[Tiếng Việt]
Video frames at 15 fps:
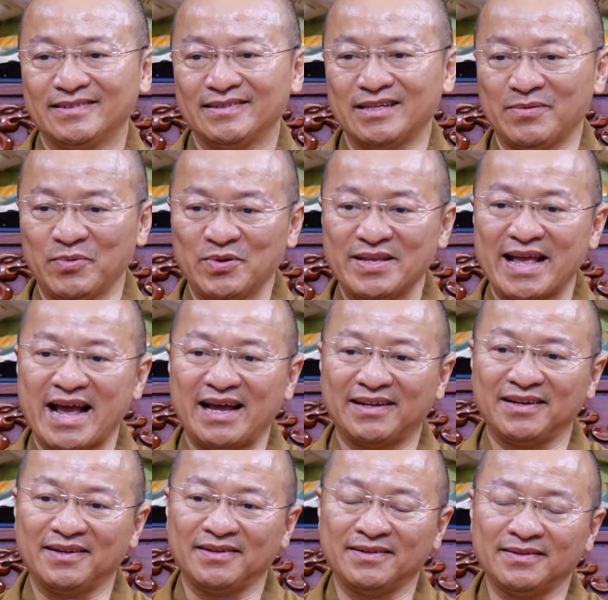và Bunya
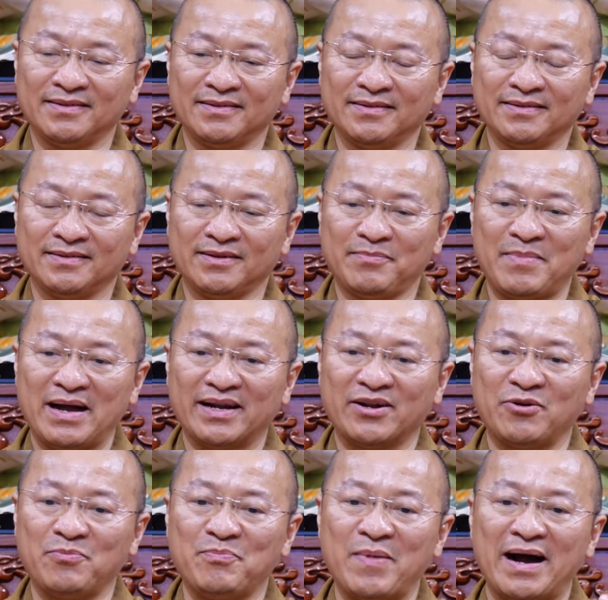đó nó bắt
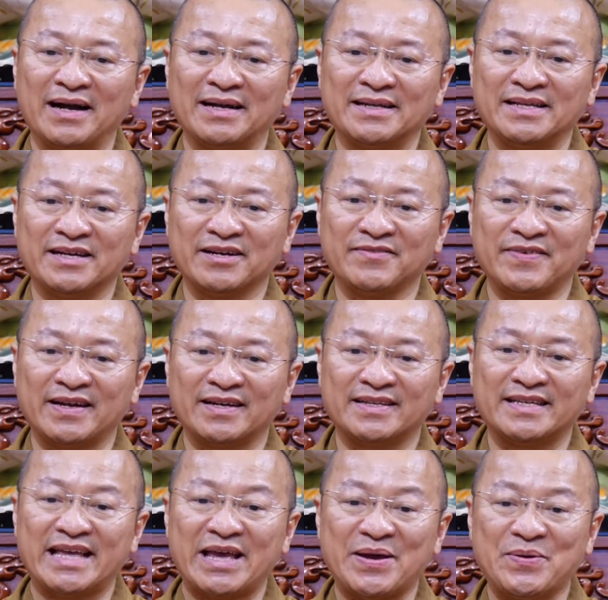đầu bằng những cái việc
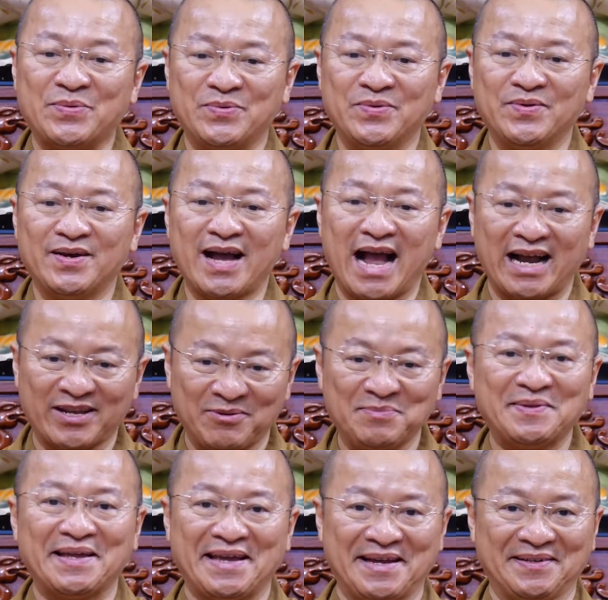gieo hạt giống
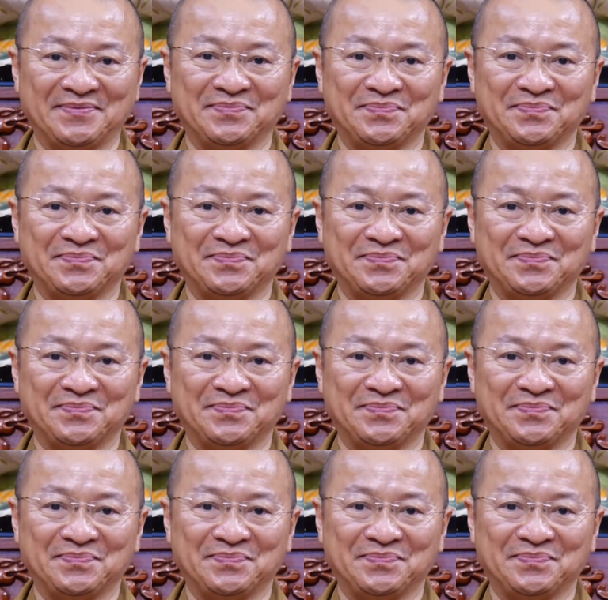thiện